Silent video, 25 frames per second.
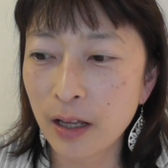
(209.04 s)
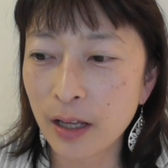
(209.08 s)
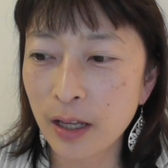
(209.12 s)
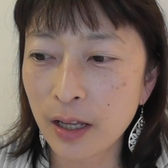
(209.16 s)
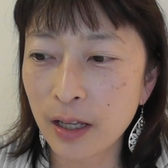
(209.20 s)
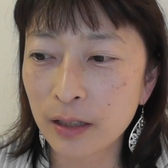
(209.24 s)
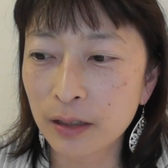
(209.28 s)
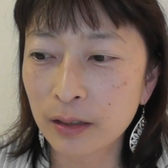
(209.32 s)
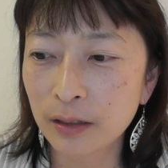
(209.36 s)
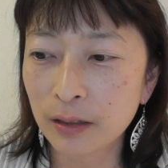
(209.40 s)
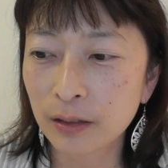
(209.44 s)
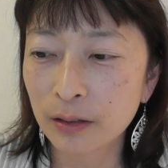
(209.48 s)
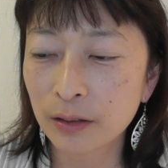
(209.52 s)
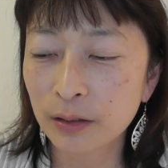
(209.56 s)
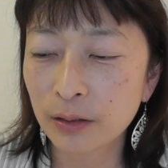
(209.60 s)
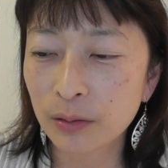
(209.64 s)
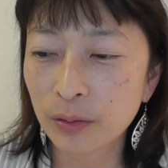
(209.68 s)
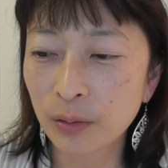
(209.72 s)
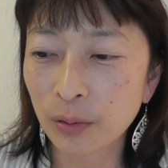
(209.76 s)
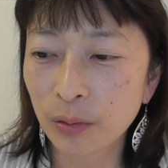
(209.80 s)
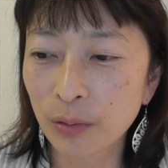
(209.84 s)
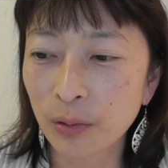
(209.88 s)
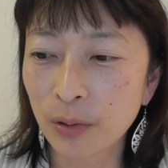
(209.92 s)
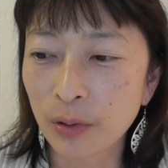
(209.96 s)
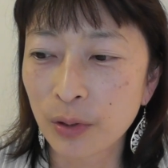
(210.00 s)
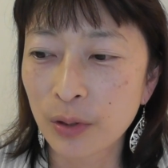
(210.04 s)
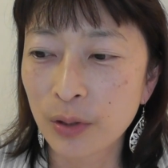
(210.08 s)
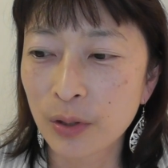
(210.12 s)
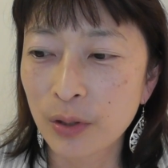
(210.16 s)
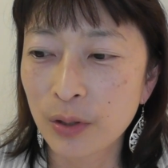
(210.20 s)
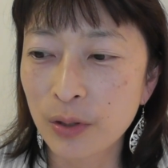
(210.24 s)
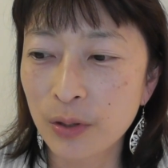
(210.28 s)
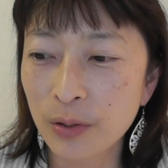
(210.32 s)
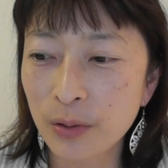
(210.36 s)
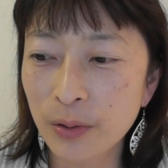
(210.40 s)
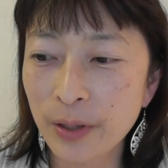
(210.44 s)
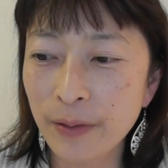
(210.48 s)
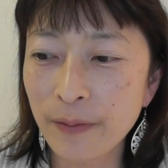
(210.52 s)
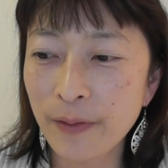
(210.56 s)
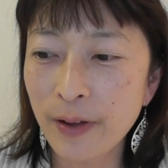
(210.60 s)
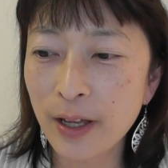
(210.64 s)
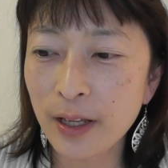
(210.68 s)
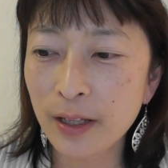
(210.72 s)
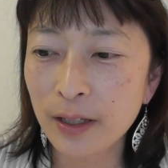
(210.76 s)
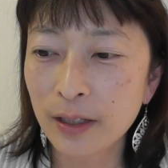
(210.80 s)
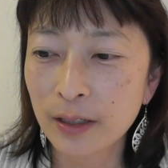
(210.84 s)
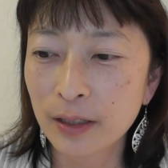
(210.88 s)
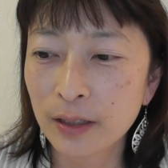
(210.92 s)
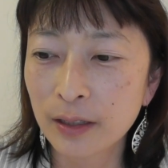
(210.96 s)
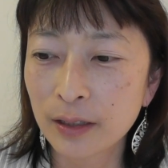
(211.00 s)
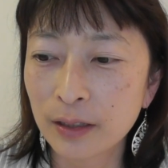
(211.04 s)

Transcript: えっとそれは